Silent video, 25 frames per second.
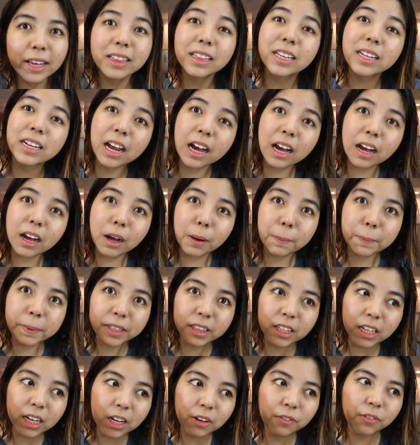Ay, hindi
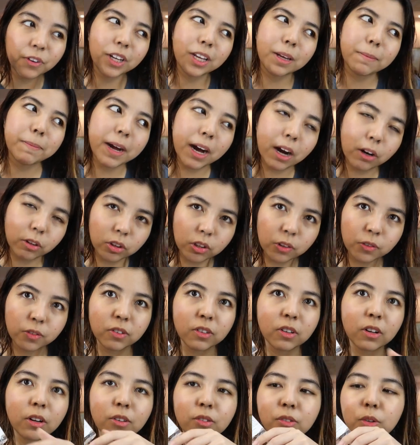nakakapag deliver Iba out of
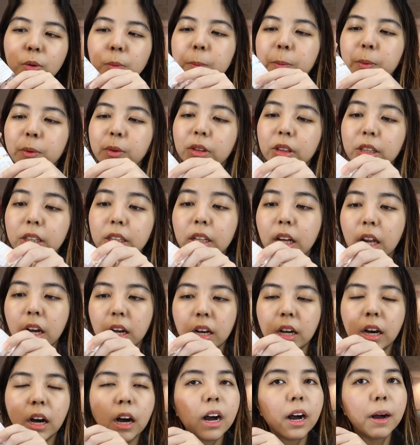stock. So, buti na
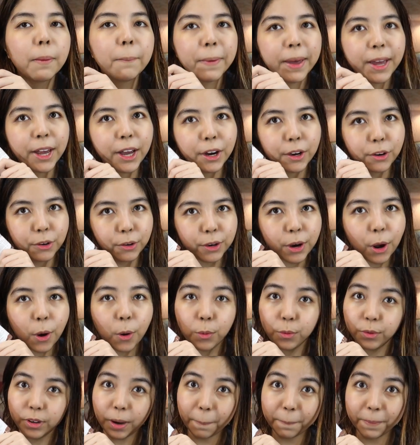lang. Meron
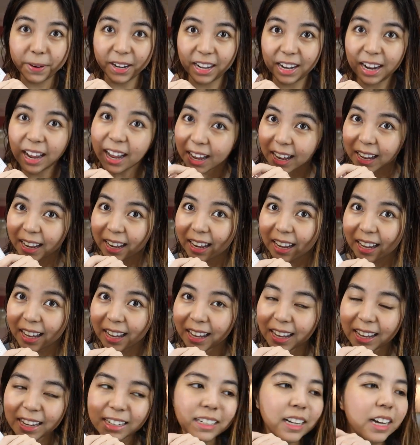akong
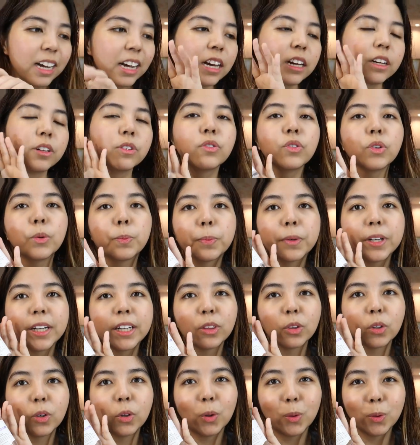nabilhan. Super
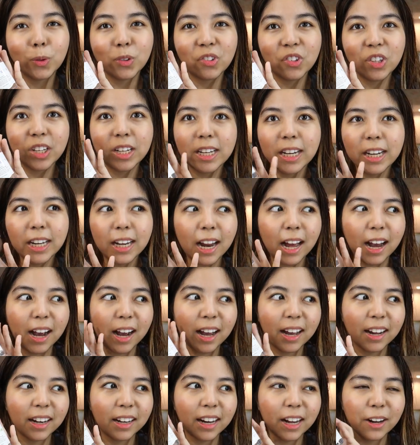ito, OG.
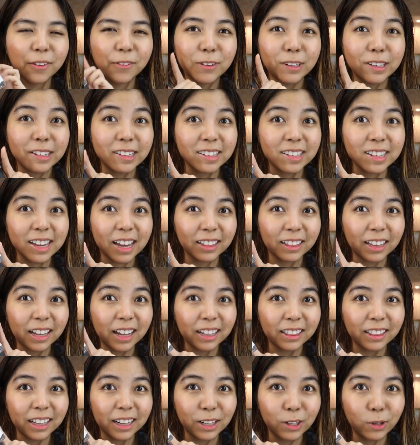Kailangan. Ever since
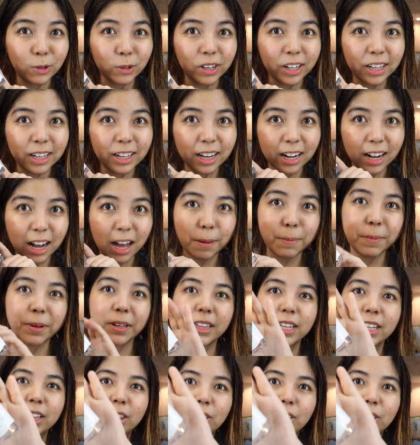yata, tagal ko na ginagamit